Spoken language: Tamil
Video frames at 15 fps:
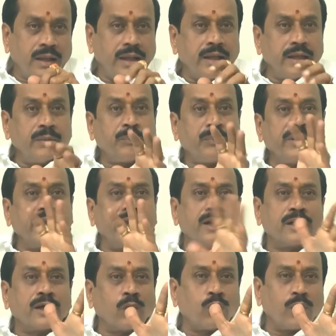ஏன் இப்படியே
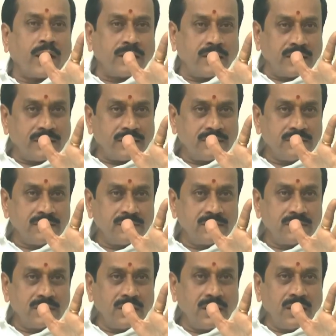இருக்கக்கூடாது
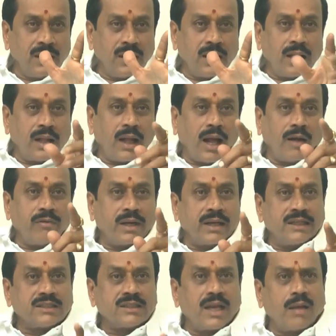அவர்
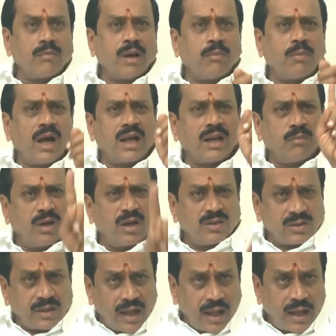இஸ்லாமாக மாற
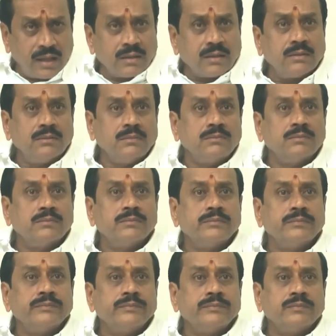மறுத்தார்
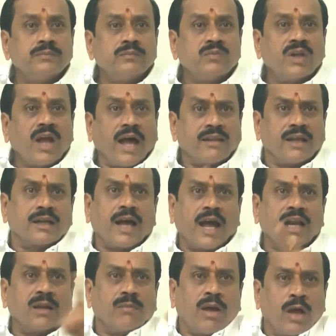அதன்
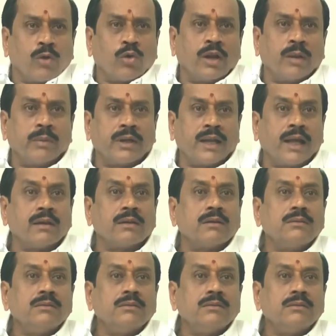காரணமாக கொல்லப்பட்டார்